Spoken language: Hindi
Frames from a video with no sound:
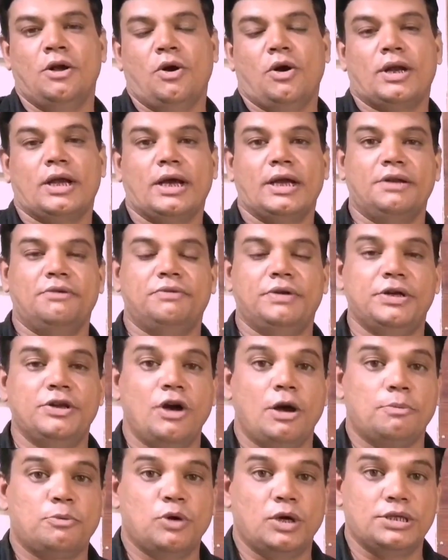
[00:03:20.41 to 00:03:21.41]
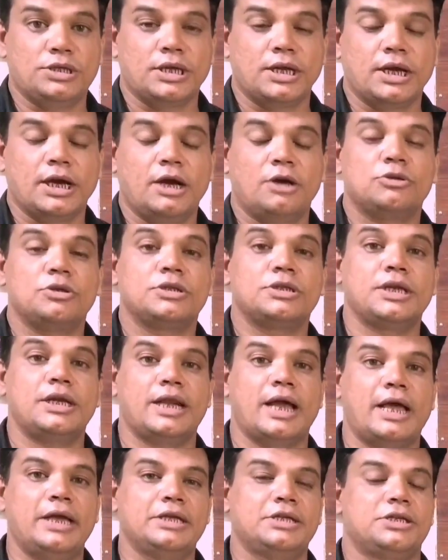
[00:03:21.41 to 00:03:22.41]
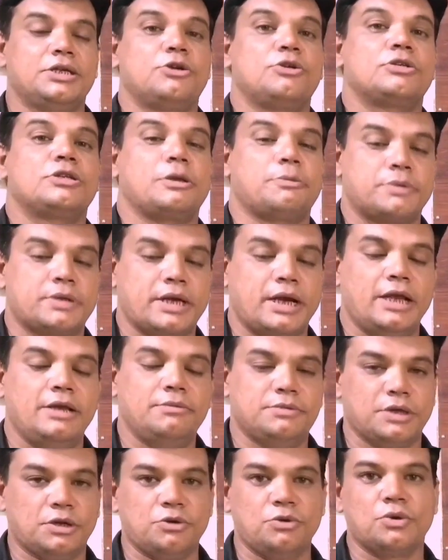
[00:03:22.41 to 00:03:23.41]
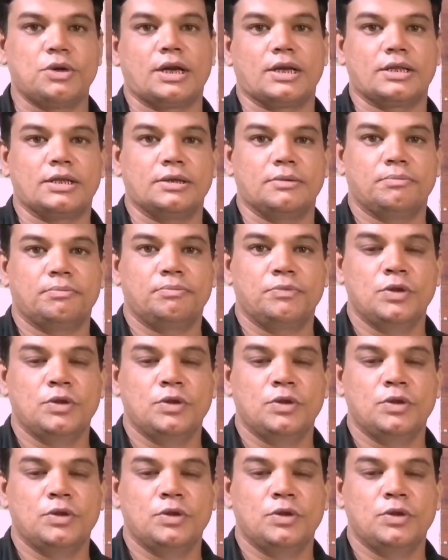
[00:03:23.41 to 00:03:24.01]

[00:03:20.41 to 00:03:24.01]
और अगर ये वीडियो आपको अच्छा लगा हो तो इसे लाइक शेयर और सब्सक्राइब जरूर कर दें